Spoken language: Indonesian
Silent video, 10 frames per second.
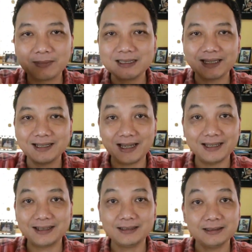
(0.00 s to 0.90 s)
masakin
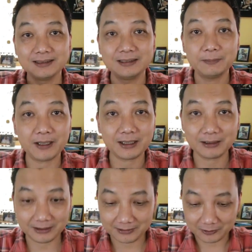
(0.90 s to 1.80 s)
air sendiri
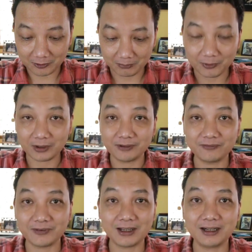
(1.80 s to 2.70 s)
pakai kompor
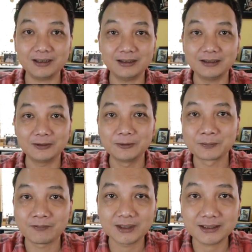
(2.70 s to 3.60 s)
infrarednya itu
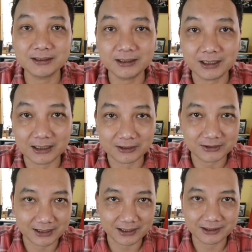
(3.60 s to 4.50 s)
dia sendiri nggak tahu
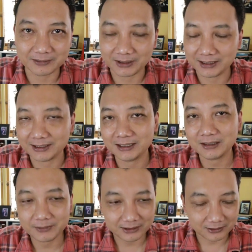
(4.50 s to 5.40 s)
caranya gimana nyalain
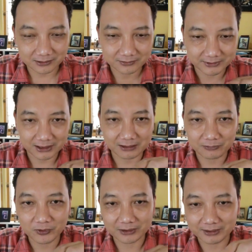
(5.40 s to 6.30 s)
tapi dia bisa
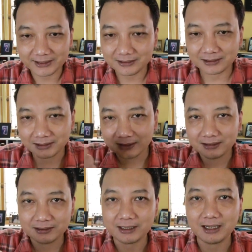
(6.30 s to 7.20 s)
nemu gitu tit
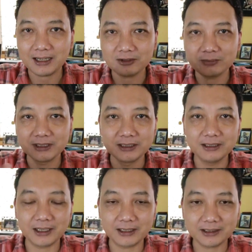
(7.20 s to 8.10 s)
nyala terus
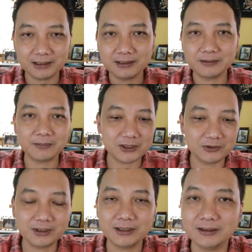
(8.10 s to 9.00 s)
mendidih airnya dia
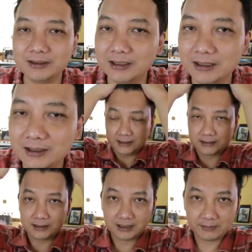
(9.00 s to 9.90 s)
masukin nah
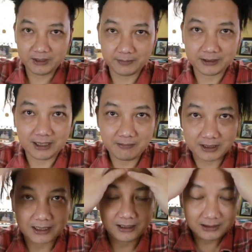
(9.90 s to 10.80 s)
setelah kami dapat
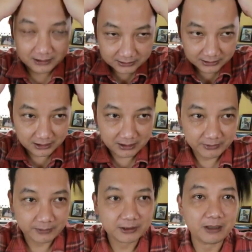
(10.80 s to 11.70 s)
kamar setelah
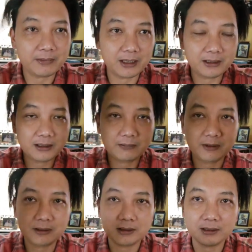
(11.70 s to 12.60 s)
kami dapat kamar akhirnya
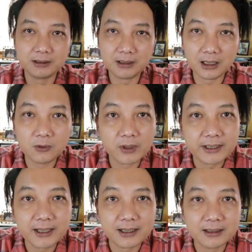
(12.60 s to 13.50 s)
kami ke
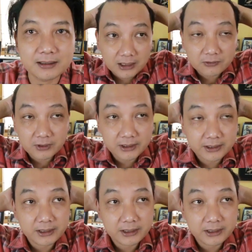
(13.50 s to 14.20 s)
akuaria akuaria